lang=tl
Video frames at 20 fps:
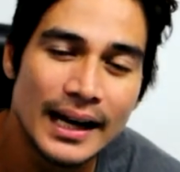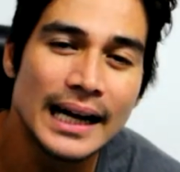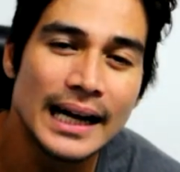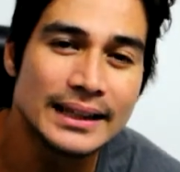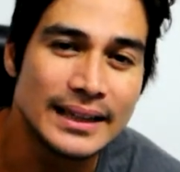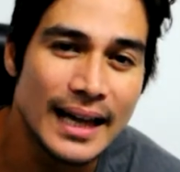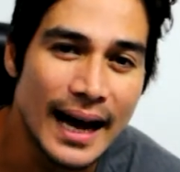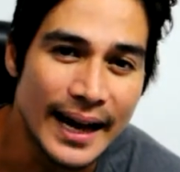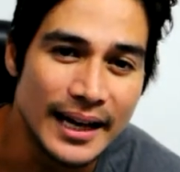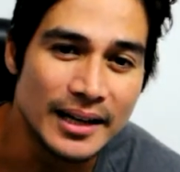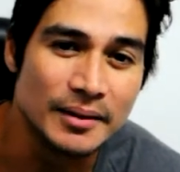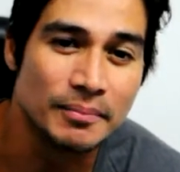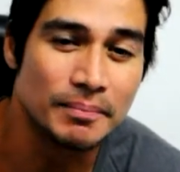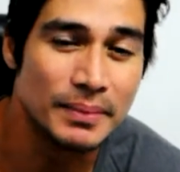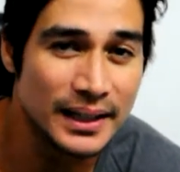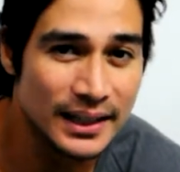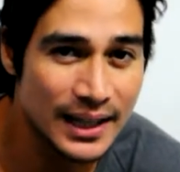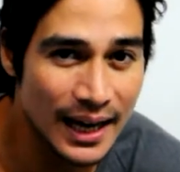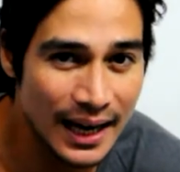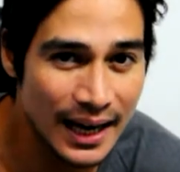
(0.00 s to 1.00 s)
At dahil
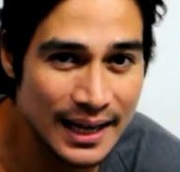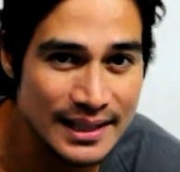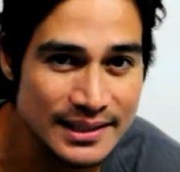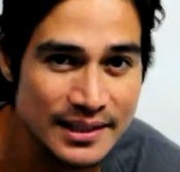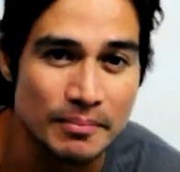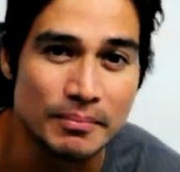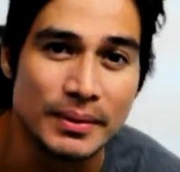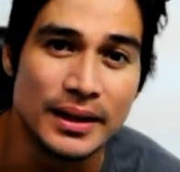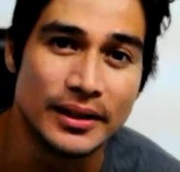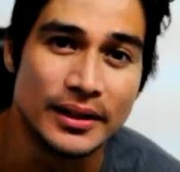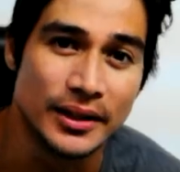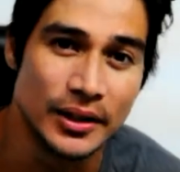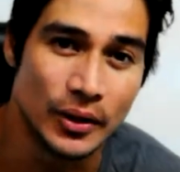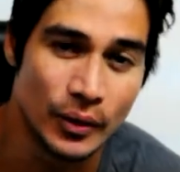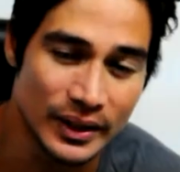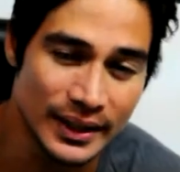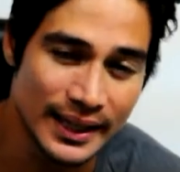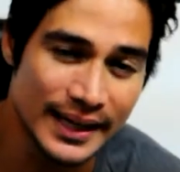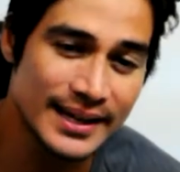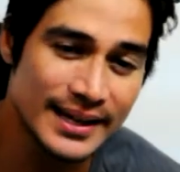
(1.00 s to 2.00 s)
bida ka sa
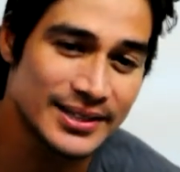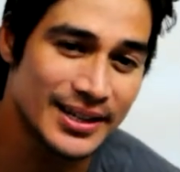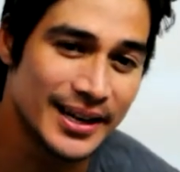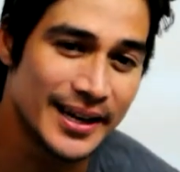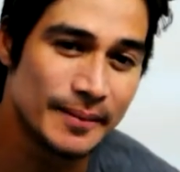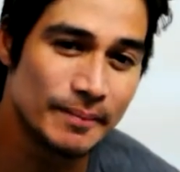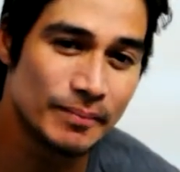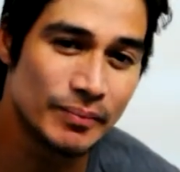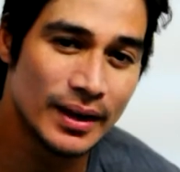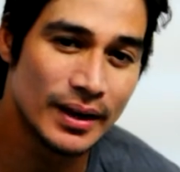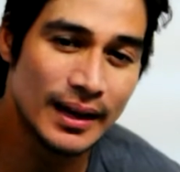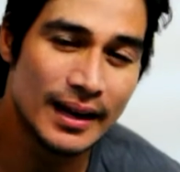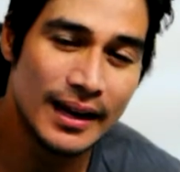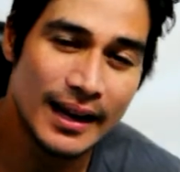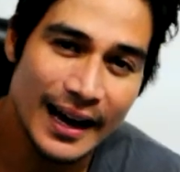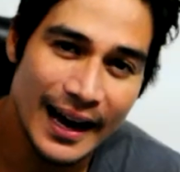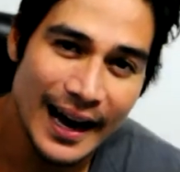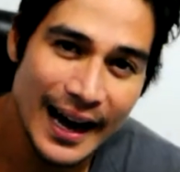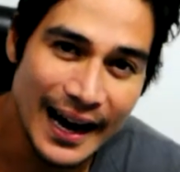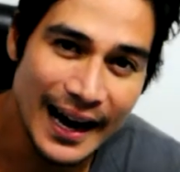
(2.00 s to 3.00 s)
BDO at SM,
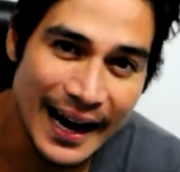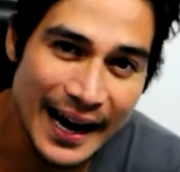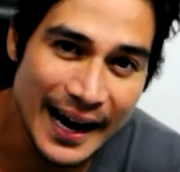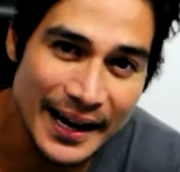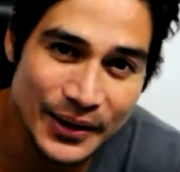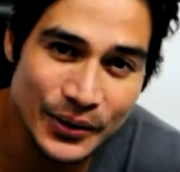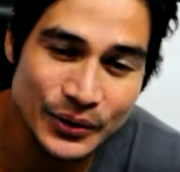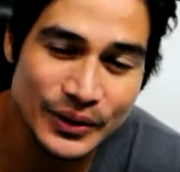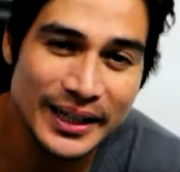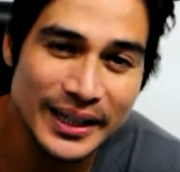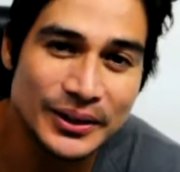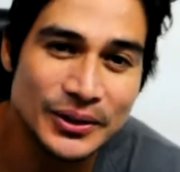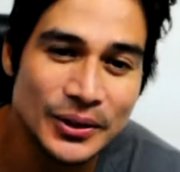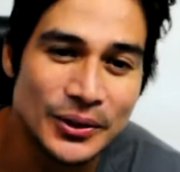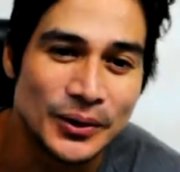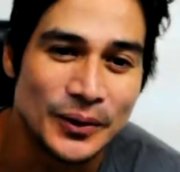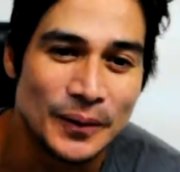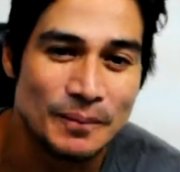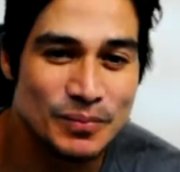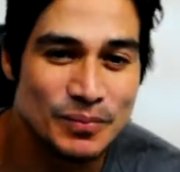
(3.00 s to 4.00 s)
ang araw na
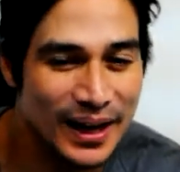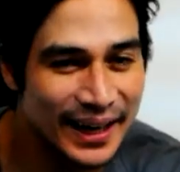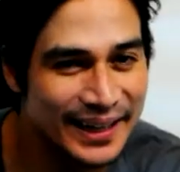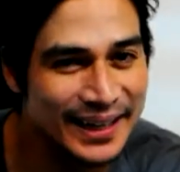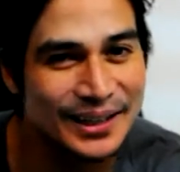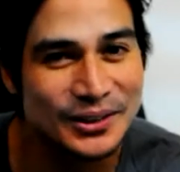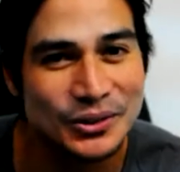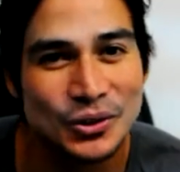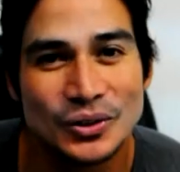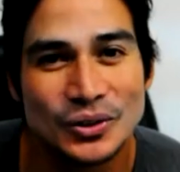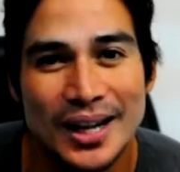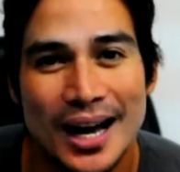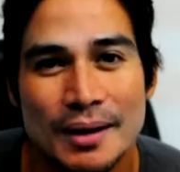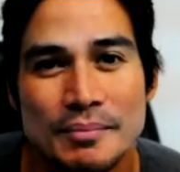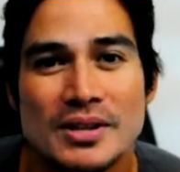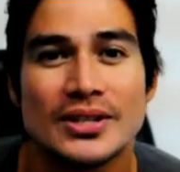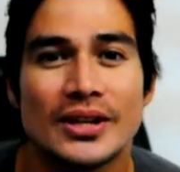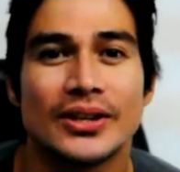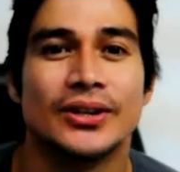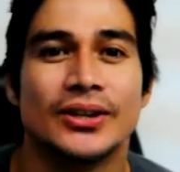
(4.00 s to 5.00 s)
ito ay handog
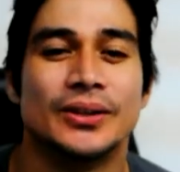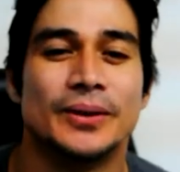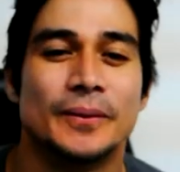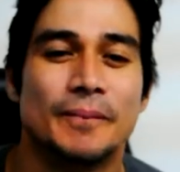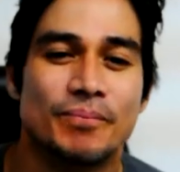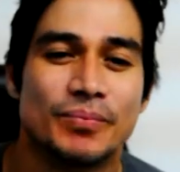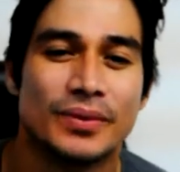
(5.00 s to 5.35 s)
namin sa iyo.